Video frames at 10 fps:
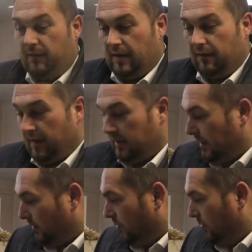viene
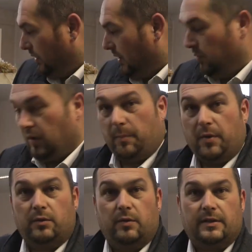fatta con eh, un
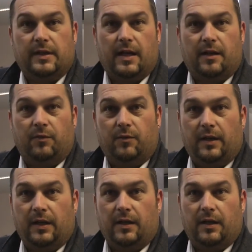capotto esterno
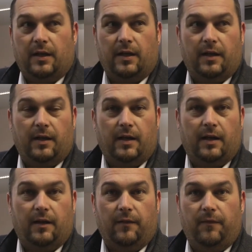in eh,
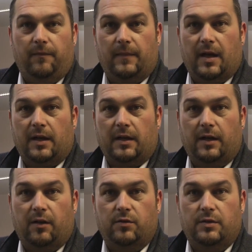lana
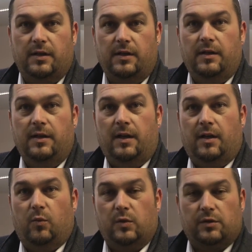di roccia,
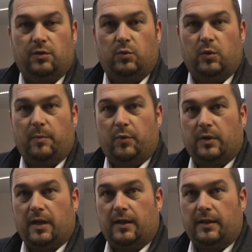una struttura
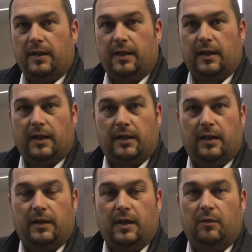portante integrata
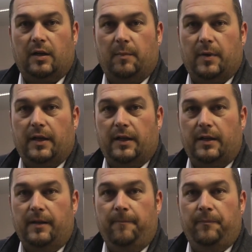all'interno della
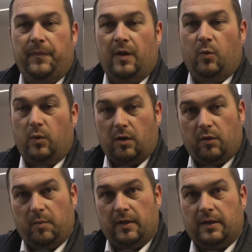parete, una
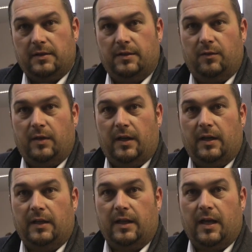coibentazione
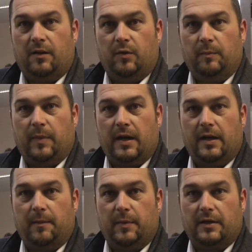all'interno in
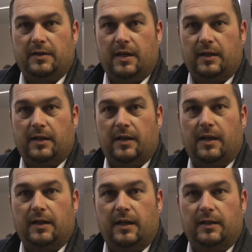paglia
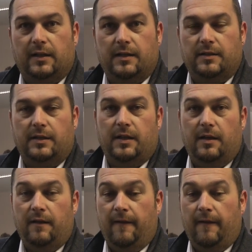pressata ad alta densità